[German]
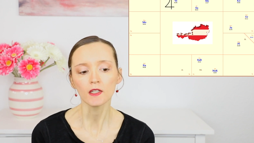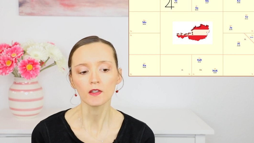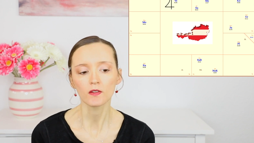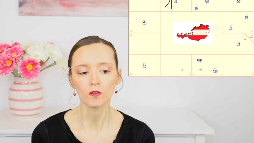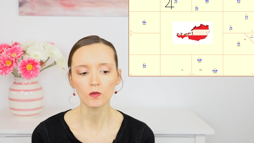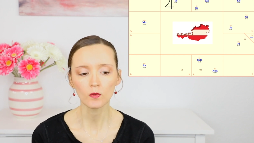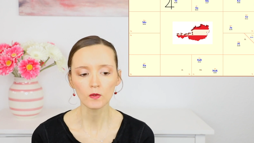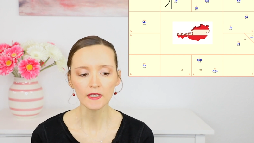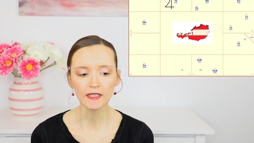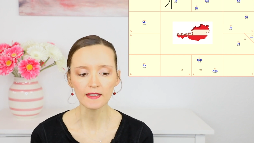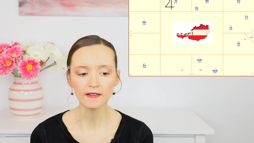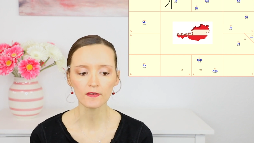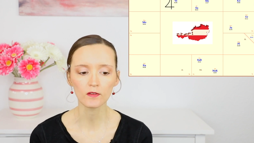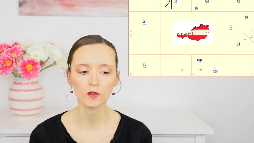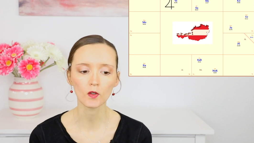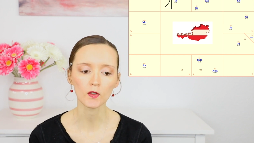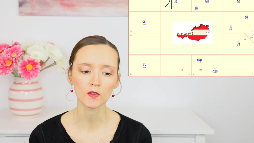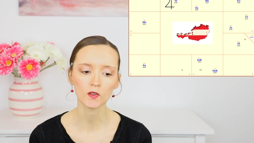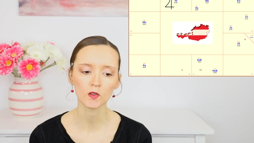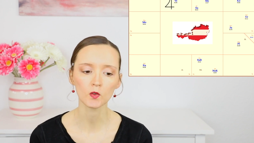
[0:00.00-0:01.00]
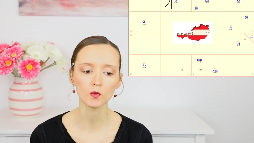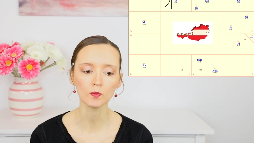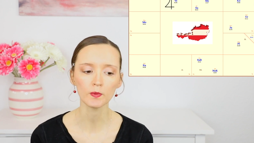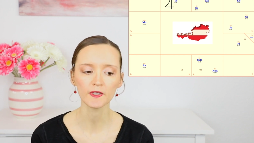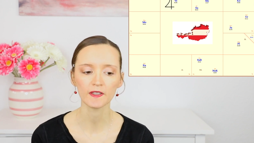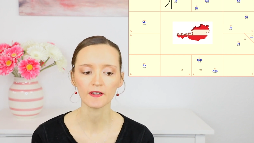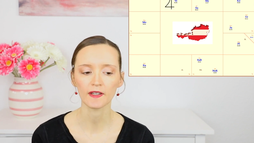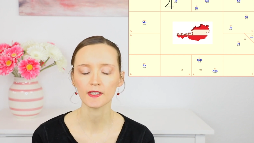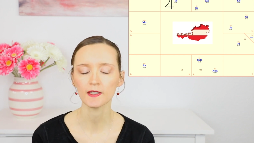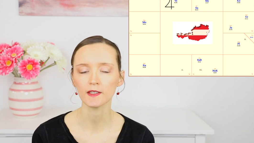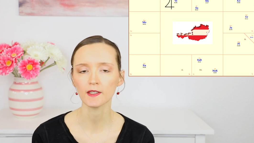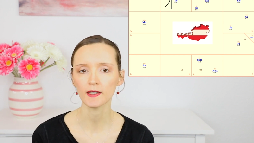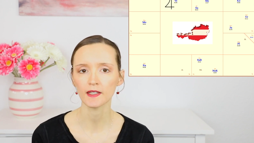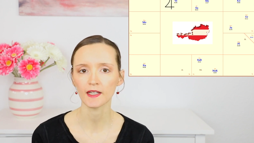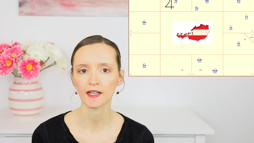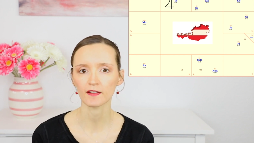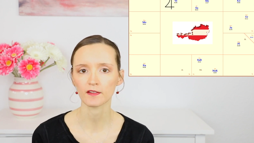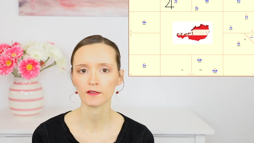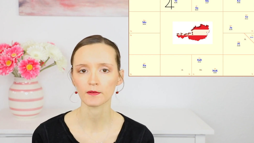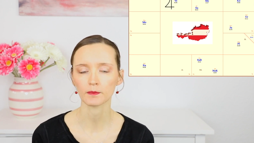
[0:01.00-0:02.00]
Zunächst sorgt Jupiter hier
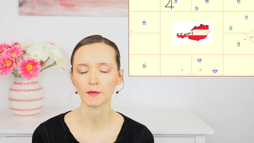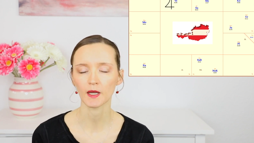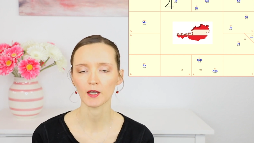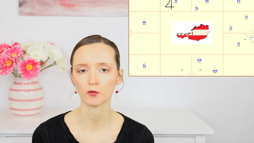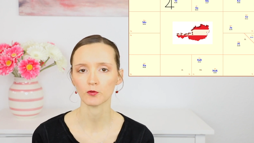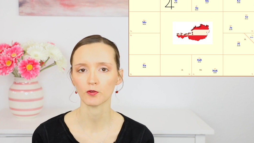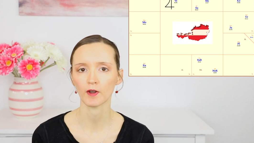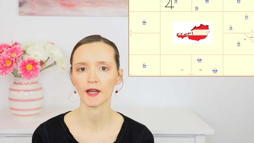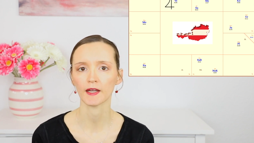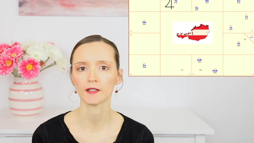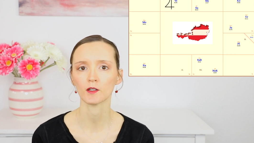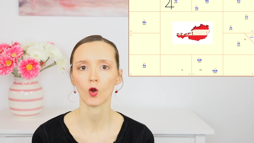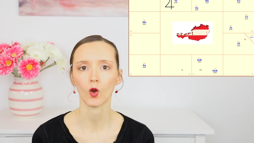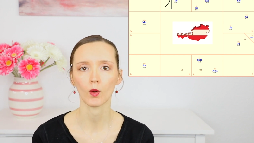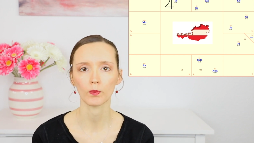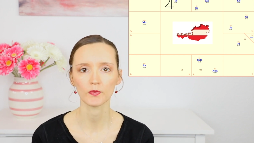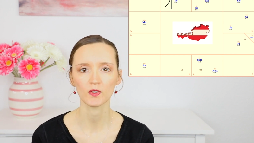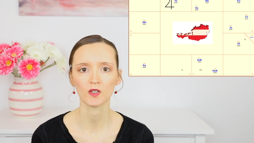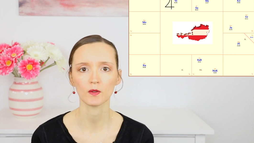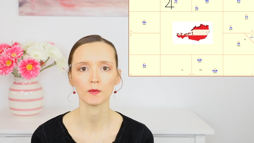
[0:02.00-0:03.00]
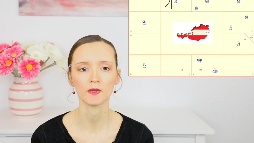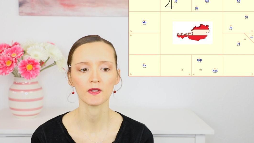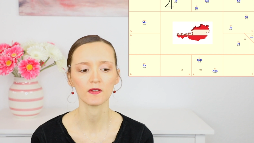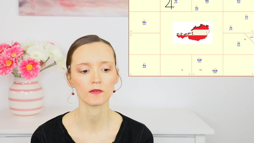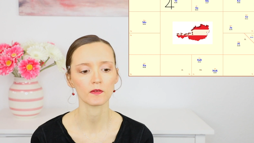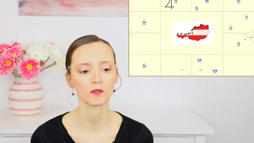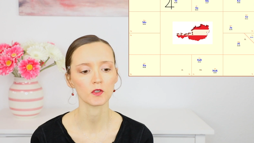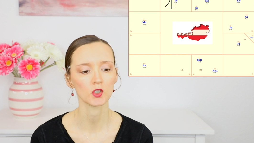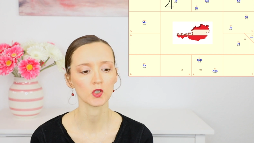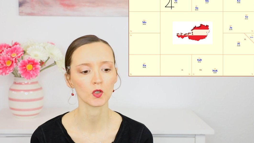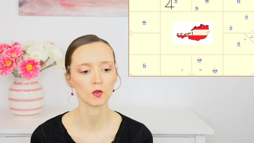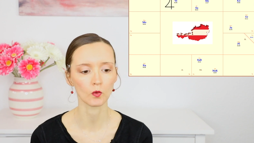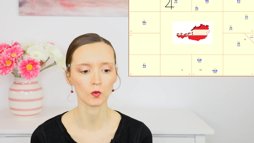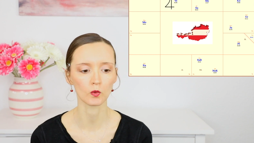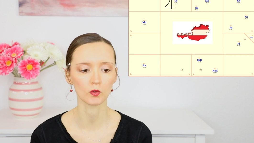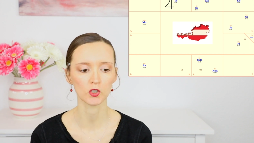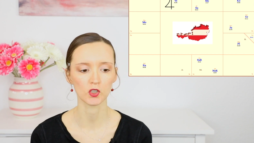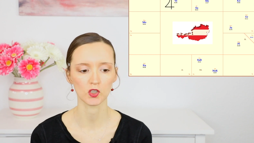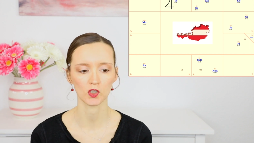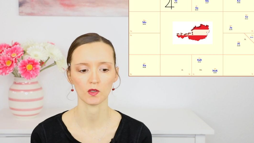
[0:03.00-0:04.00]
erstmal für eine optimistische
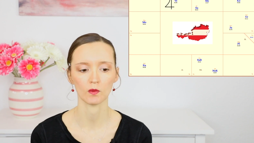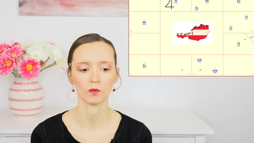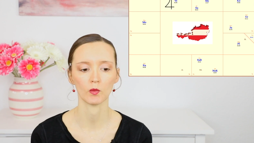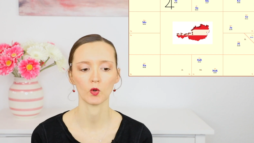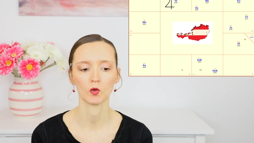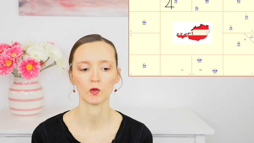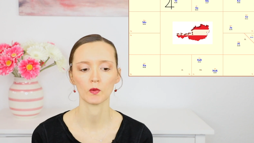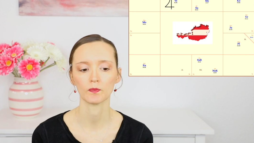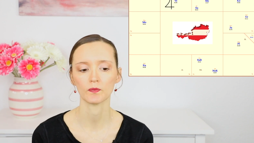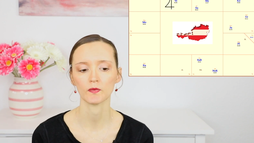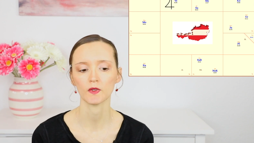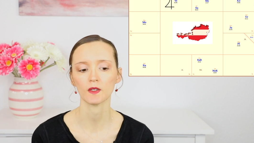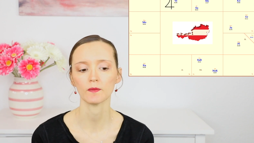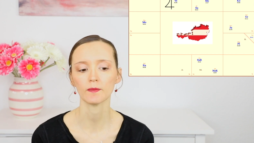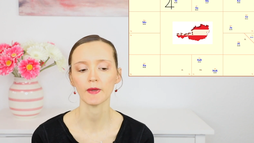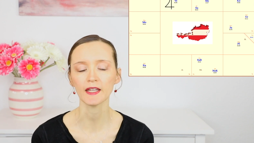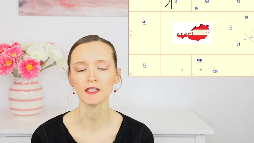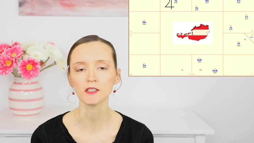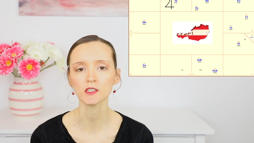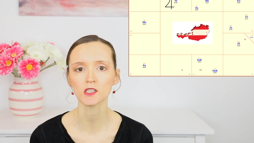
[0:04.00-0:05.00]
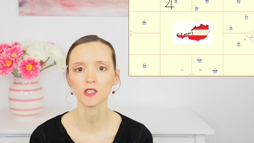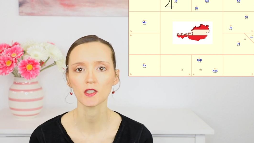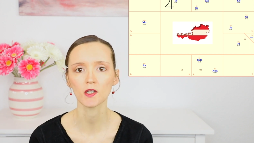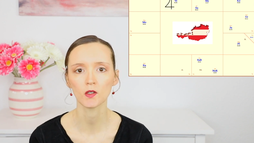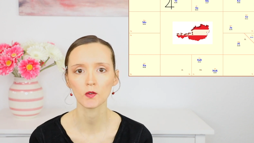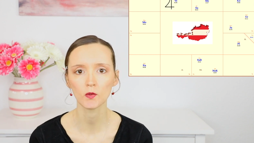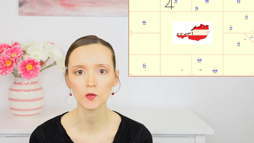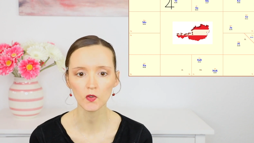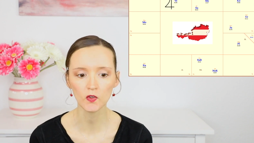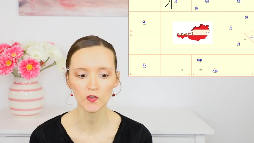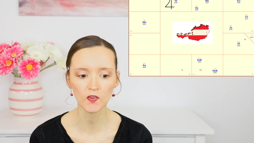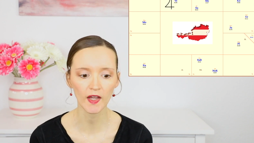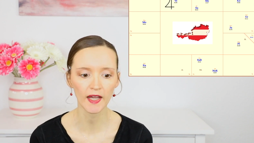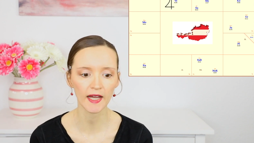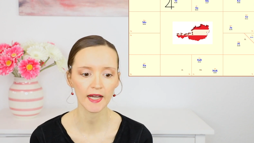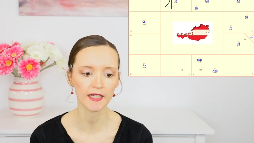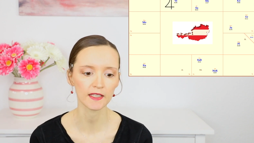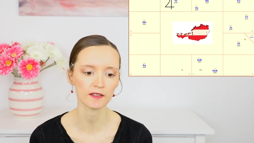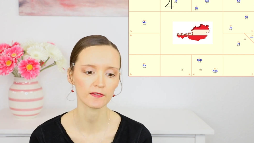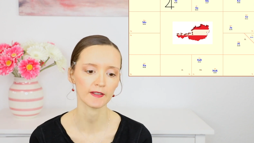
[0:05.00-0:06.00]
Grundstimmung. Die Menschen in
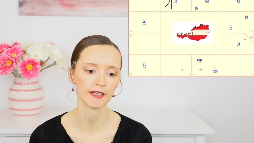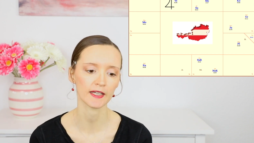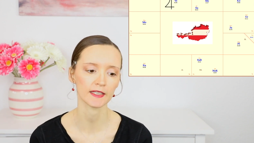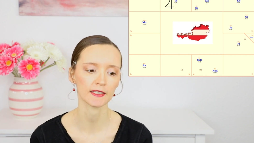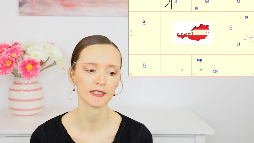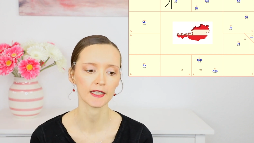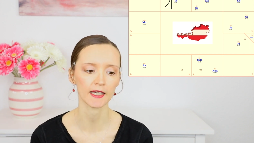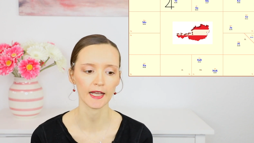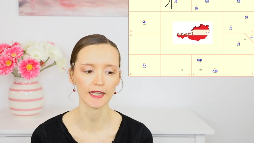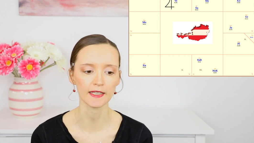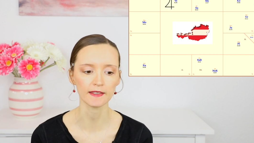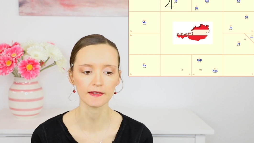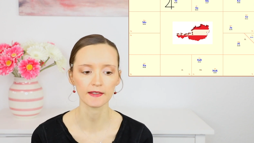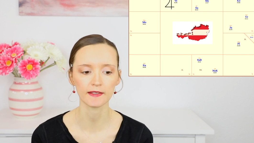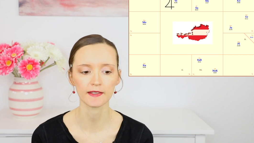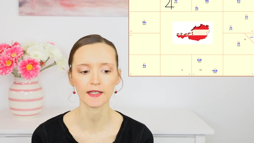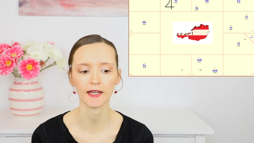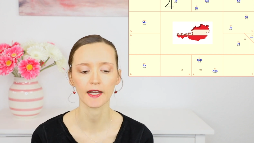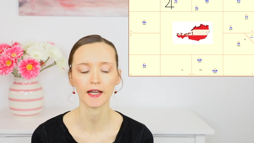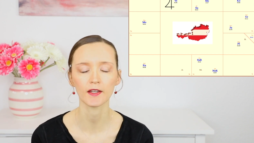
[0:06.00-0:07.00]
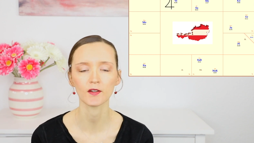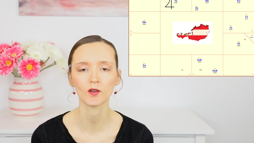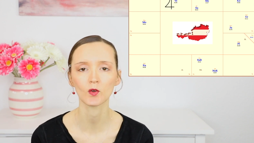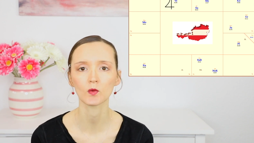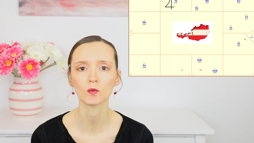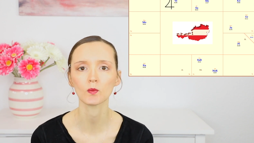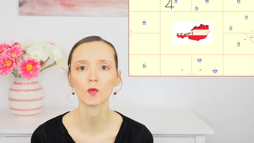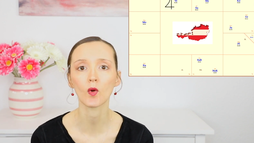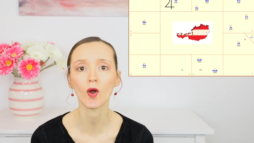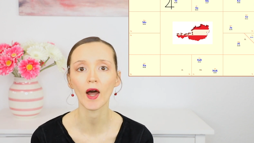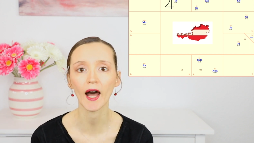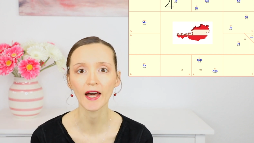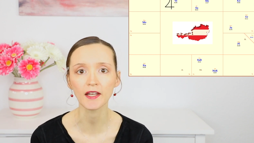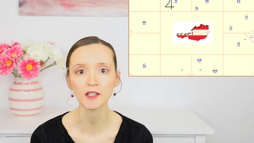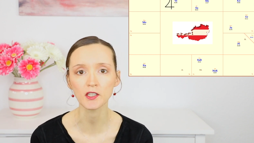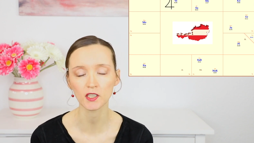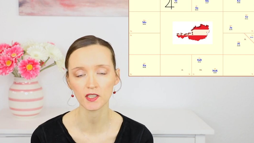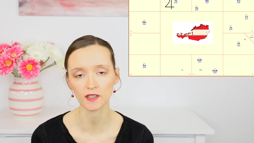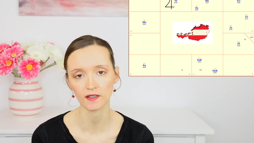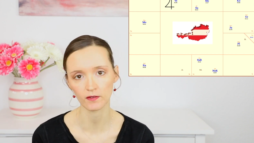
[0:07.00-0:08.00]
Österreich werden Gerechtigkeit und
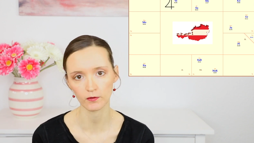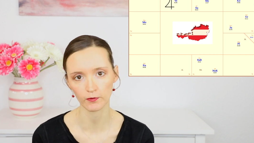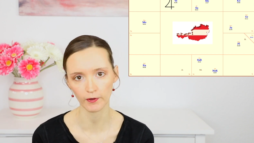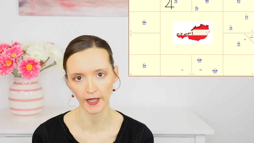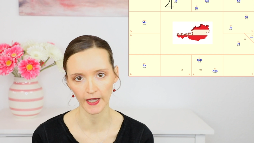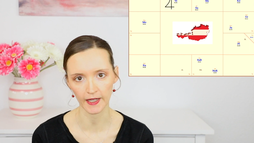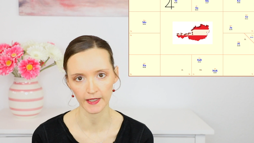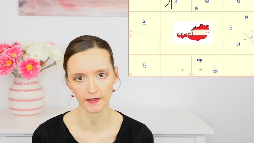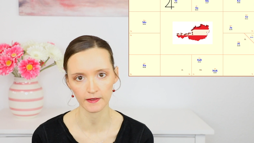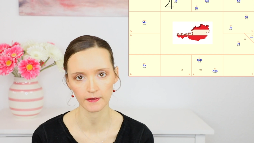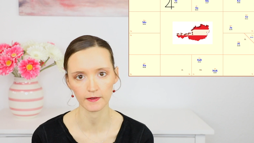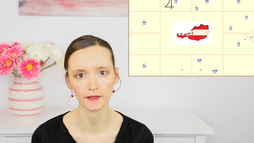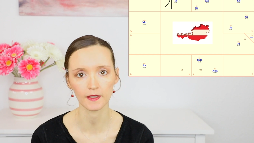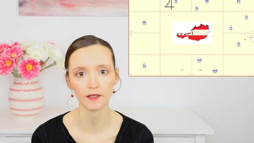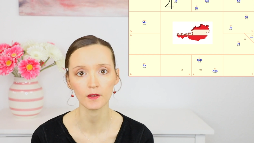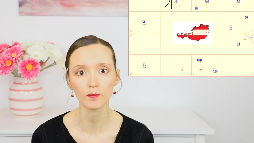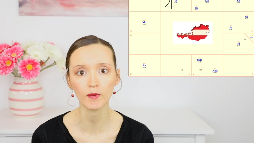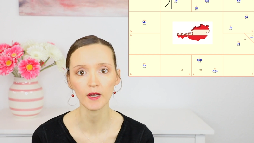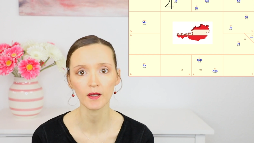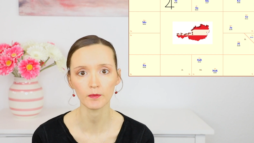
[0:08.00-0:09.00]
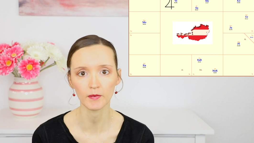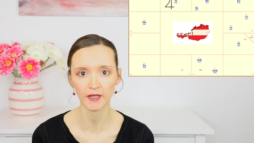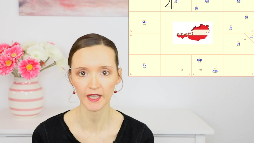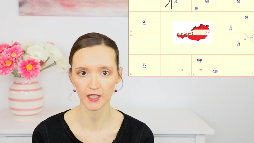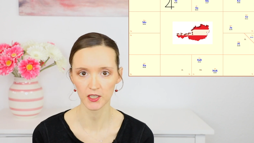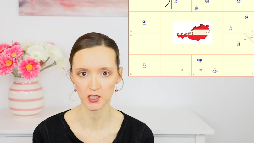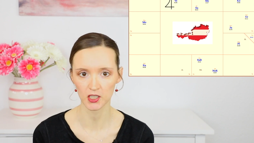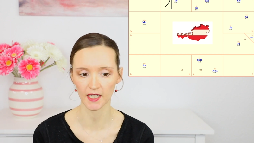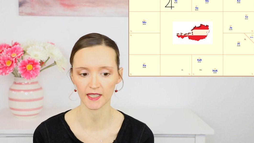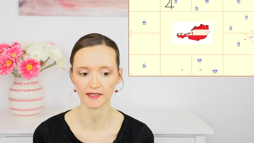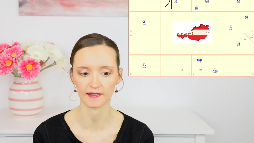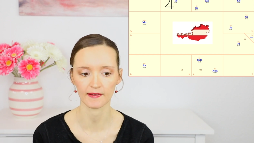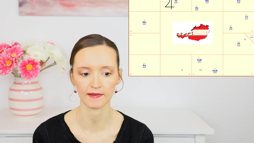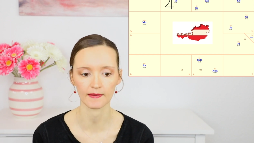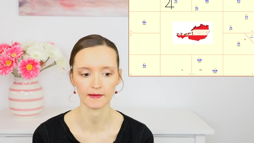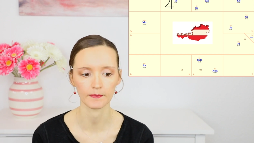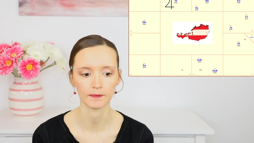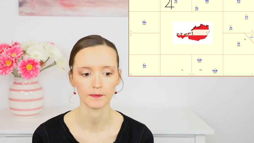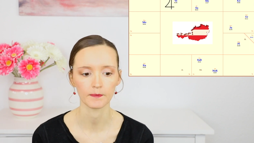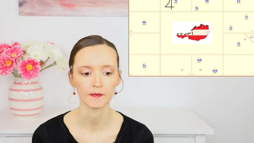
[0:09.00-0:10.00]
moralisches Verhalten immer mehr
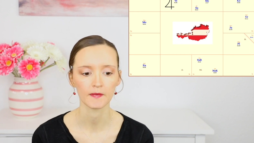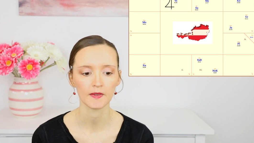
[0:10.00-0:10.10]
schätzen.